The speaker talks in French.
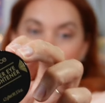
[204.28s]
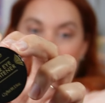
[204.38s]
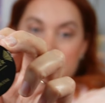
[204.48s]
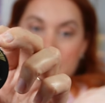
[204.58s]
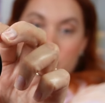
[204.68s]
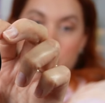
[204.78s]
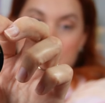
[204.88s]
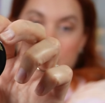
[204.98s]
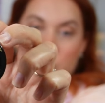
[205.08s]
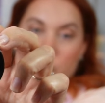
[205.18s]
Un
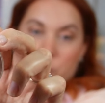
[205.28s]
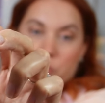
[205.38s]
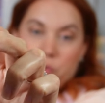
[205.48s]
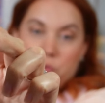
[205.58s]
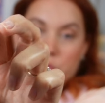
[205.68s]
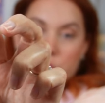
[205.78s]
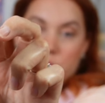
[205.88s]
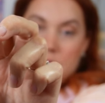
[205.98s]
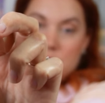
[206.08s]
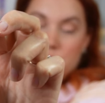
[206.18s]
illuminateur pour le
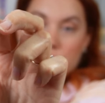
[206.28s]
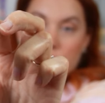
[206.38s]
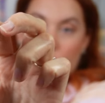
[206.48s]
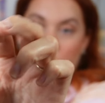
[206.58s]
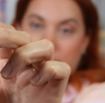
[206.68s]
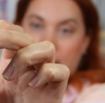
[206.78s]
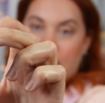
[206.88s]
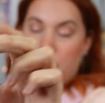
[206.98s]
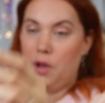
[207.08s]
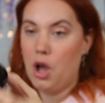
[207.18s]
dessous des yeux en
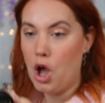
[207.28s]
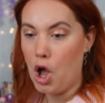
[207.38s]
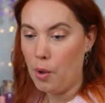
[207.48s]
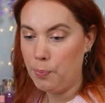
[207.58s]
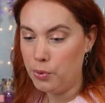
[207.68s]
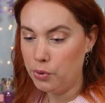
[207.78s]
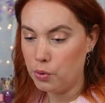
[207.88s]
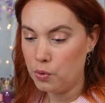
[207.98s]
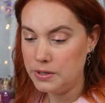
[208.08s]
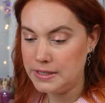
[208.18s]
crème, un peu
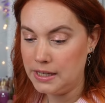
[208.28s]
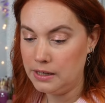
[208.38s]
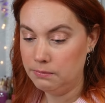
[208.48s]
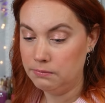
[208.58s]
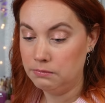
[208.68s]
rosé.